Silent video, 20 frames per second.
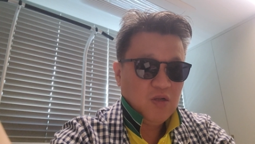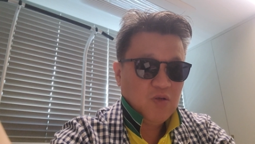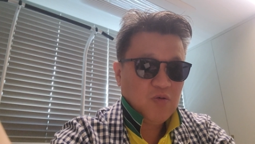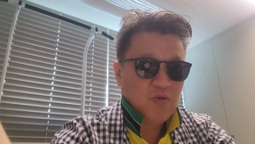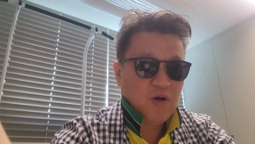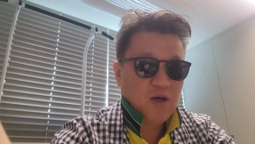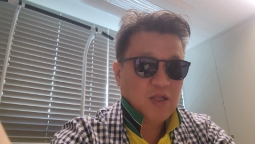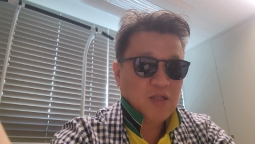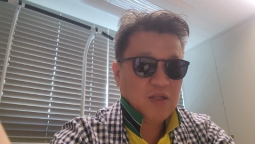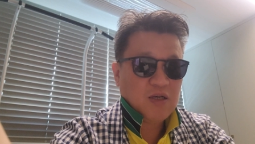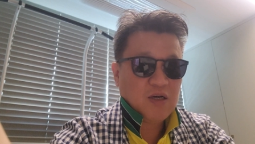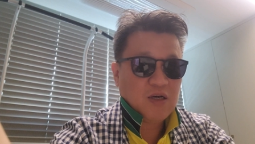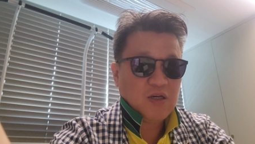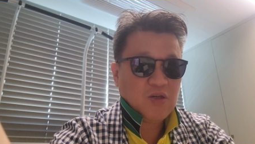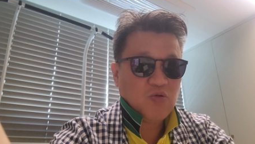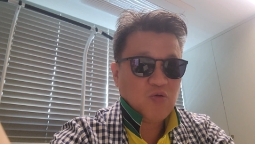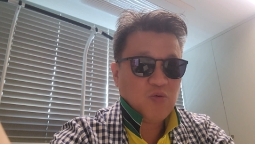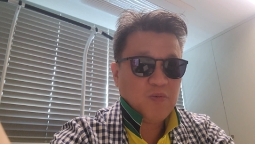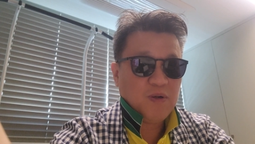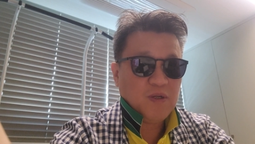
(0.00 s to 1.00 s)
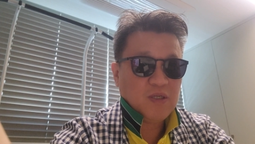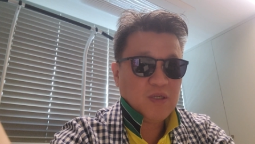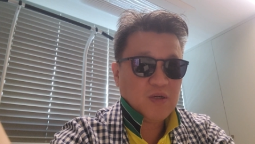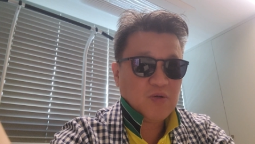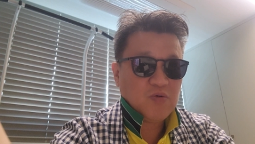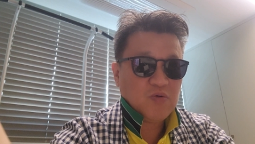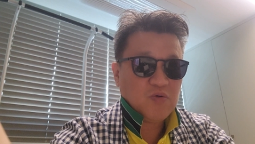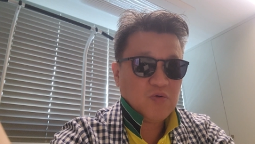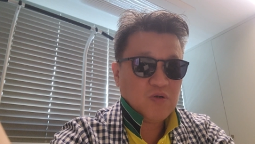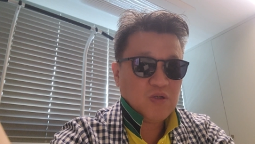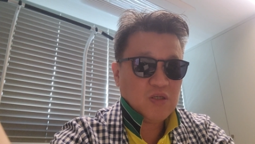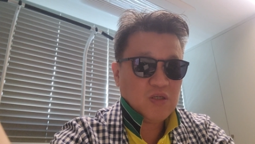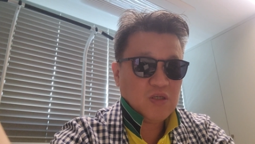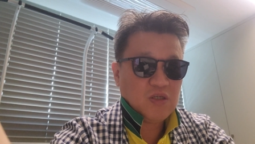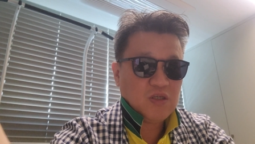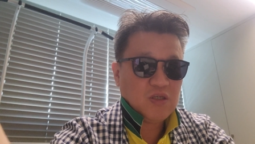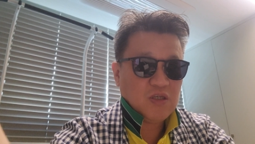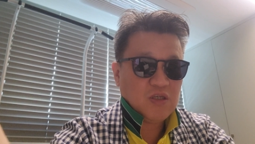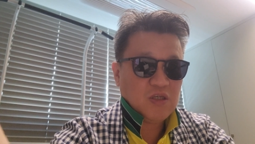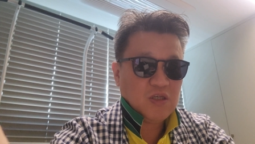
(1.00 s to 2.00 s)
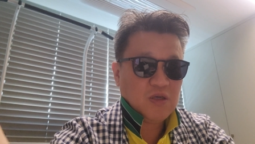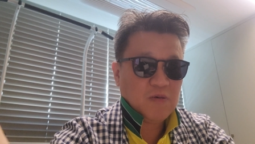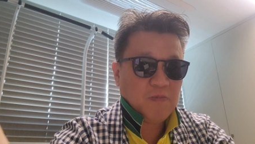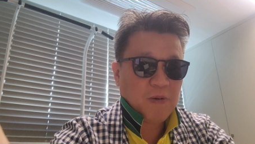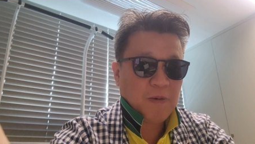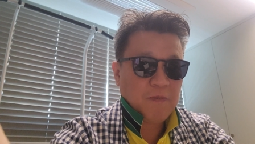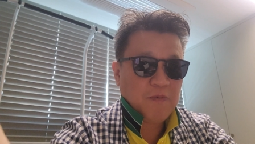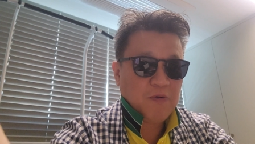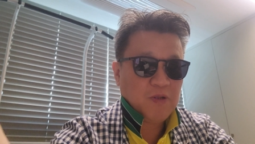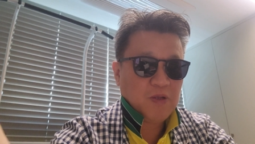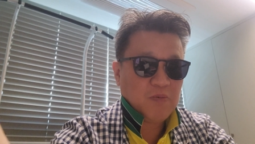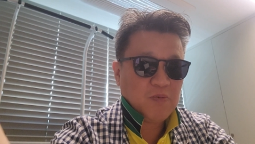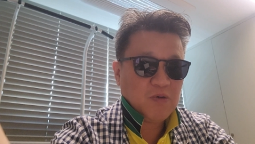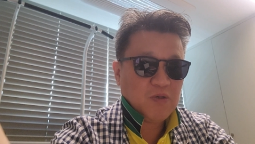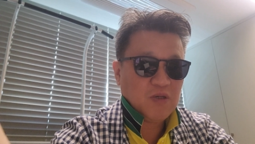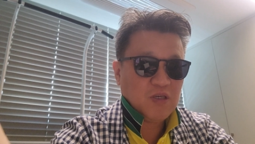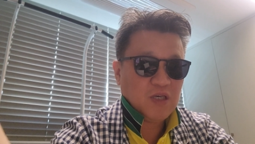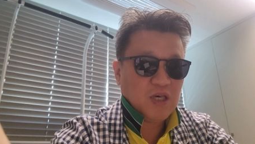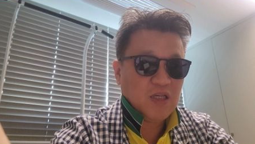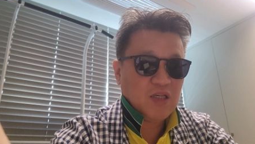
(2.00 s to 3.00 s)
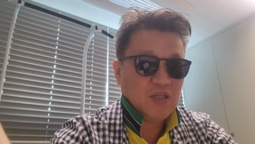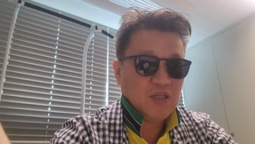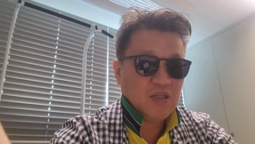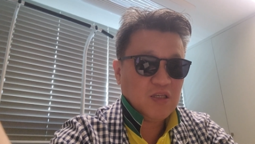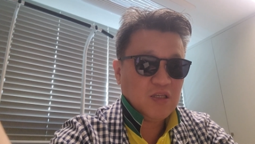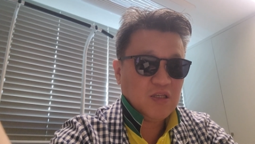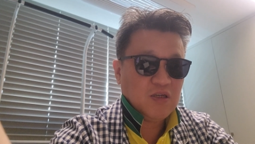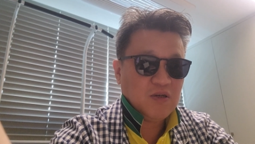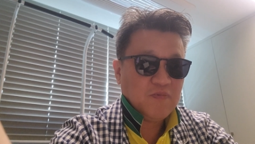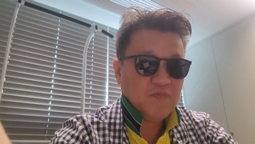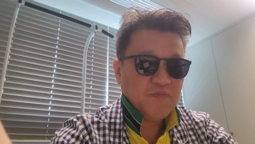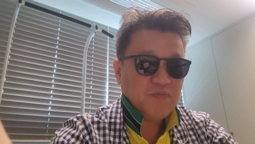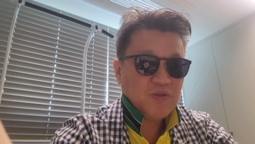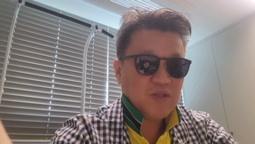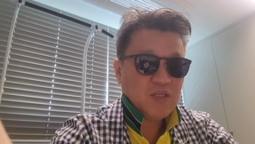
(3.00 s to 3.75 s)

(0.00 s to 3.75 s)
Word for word: 또 한강의 노벨상 소식이 발표되면서 예스